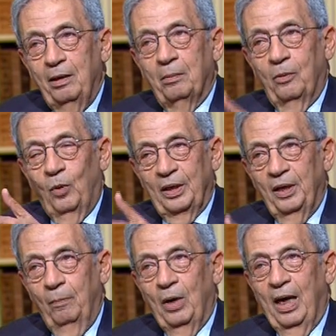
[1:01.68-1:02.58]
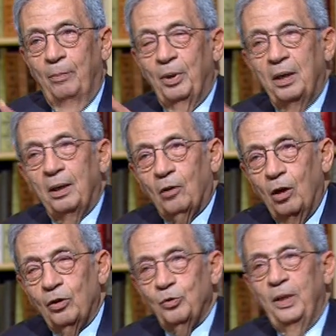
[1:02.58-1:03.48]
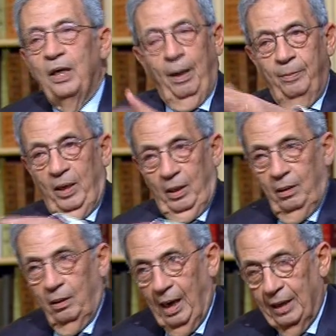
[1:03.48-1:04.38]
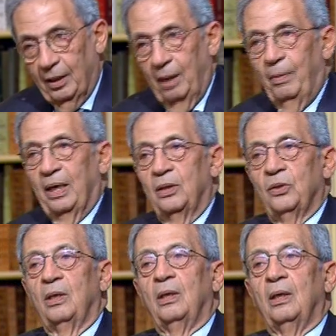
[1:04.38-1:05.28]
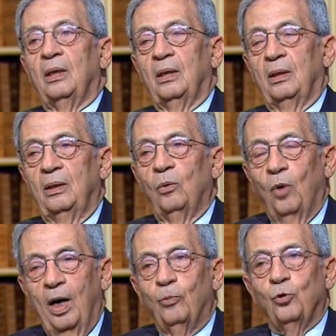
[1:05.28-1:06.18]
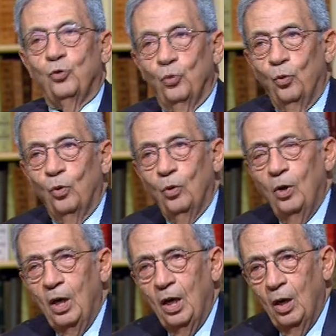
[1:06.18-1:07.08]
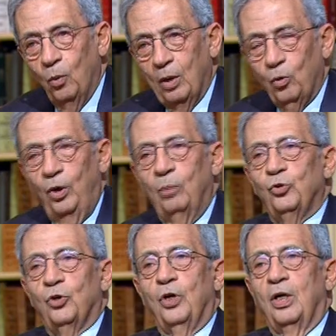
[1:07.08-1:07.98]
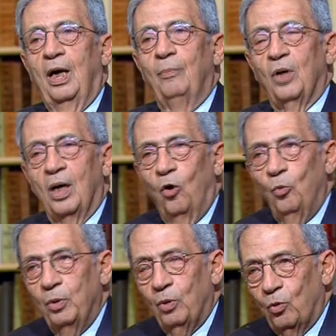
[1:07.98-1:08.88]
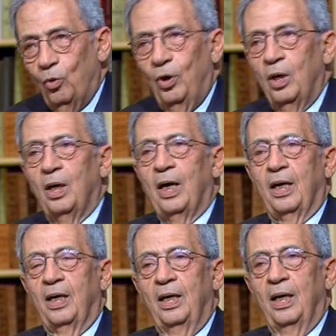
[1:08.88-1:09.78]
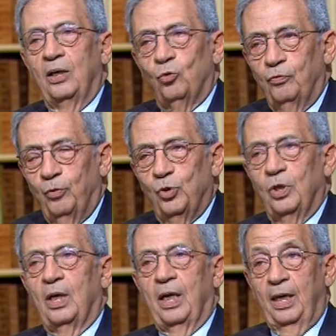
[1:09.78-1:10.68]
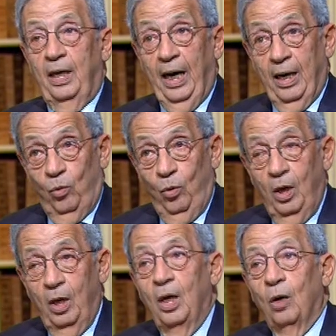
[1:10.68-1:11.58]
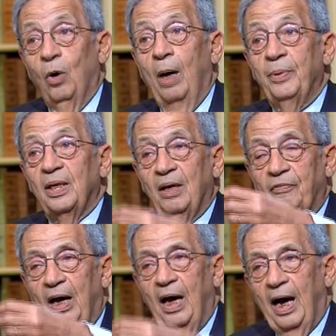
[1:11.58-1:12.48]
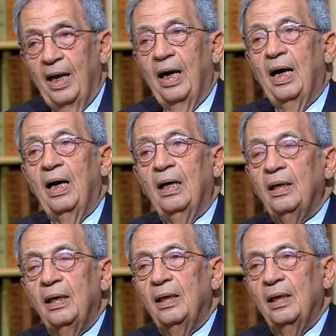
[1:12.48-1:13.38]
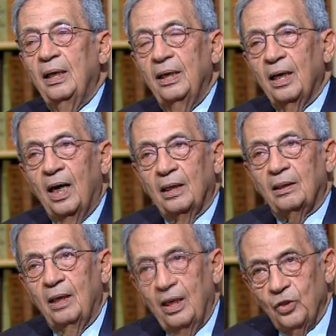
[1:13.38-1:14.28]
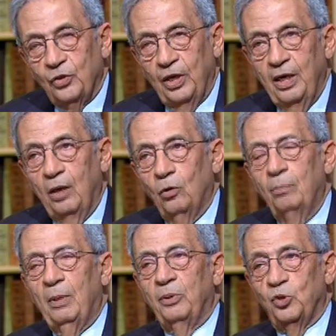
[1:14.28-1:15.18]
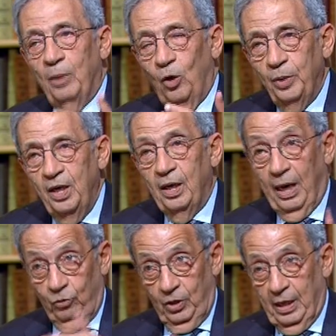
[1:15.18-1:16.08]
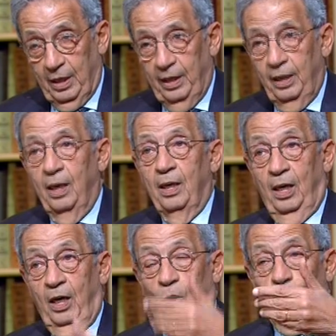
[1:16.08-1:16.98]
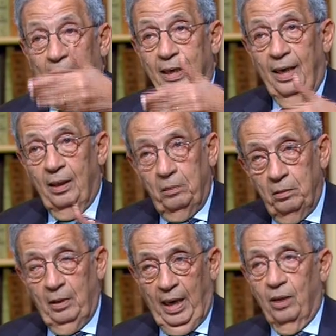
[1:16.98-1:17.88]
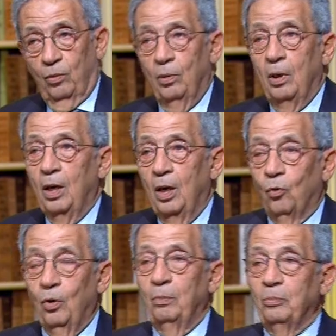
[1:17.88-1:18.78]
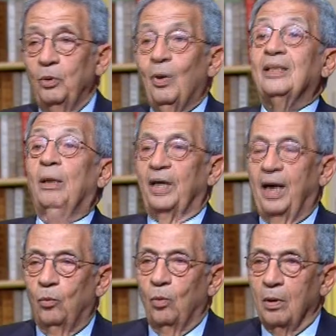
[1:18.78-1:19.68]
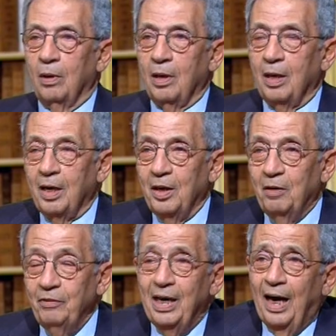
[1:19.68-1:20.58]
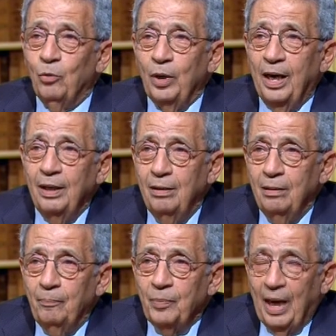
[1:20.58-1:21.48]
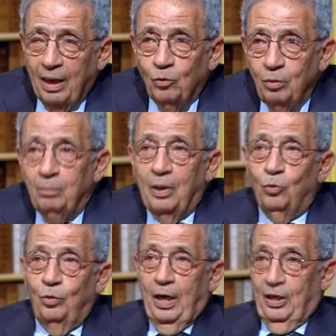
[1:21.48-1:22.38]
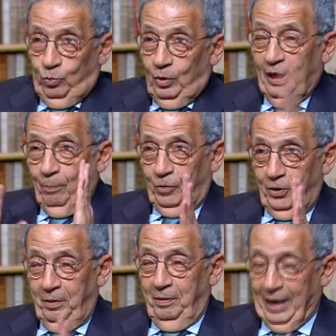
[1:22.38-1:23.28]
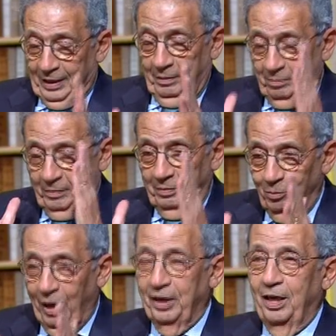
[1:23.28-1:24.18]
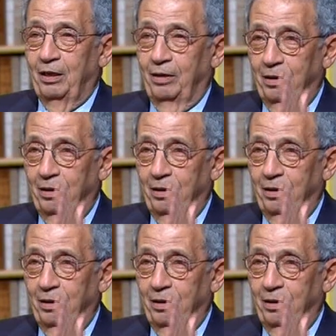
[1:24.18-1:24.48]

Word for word: بوضب بقابل الكونجرسمان اقابل اعضاء مجلس النواب والشيوخ واروح لمستشار الامن القومي واروح الخارجيه اشوف وزير الخارجيه الى اخره وبنتفق على النقاط الاساسيه وهم بيسمعوا مني كوزير خارجيه حججنا والى اخره وبنوضب الجو اه بيجي على الويك اند انا اكون بكون خلاص وضبت يعني اطمئنيت